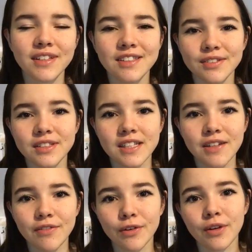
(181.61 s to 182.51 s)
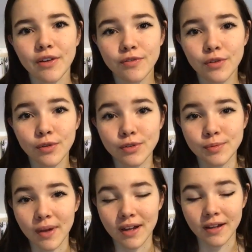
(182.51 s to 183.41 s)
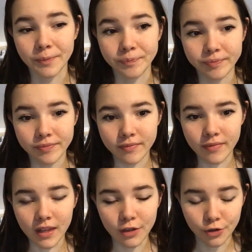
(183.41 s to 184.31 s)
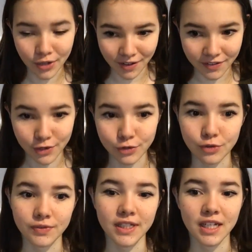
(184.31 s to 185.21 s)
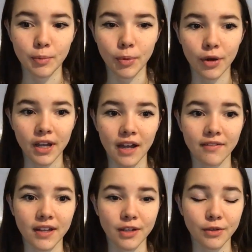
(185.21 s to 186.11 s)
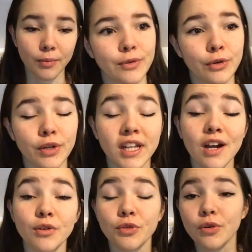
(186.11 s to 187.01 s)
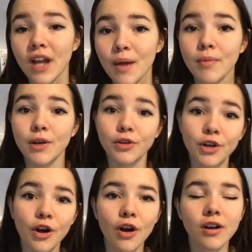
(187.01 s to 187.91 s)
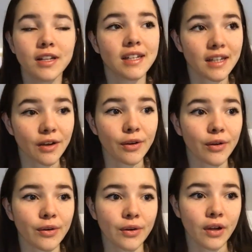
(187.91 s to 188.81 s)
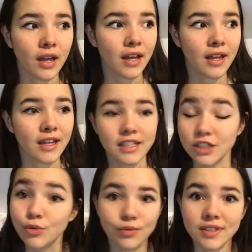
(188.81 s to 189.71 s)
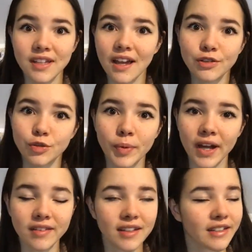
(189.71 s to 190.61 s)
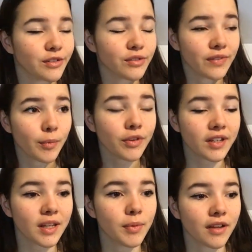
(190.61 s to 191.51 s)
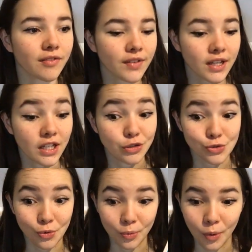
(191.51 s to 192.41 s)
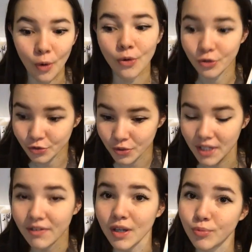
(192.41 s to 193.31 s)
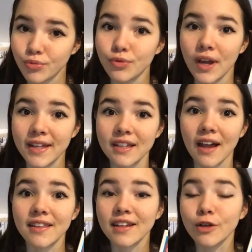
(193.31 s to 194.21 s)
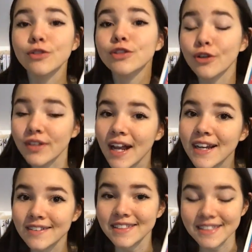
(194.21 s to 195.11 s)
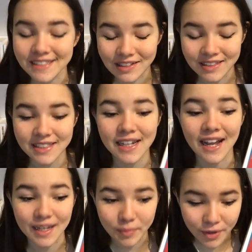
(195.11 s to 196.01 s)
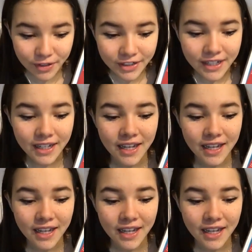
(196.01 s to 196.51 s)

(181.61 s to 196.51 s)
en fait dans ce livre l'influence ben, de la philosophie de l'époque avec le lien entre l'âme et le corps. Et, et j'ai trouvé ça super intéressant, vraiment très bien fait. Et je comprends que ce livre ait pu être un très grand scandale quand il est sorti à l'époque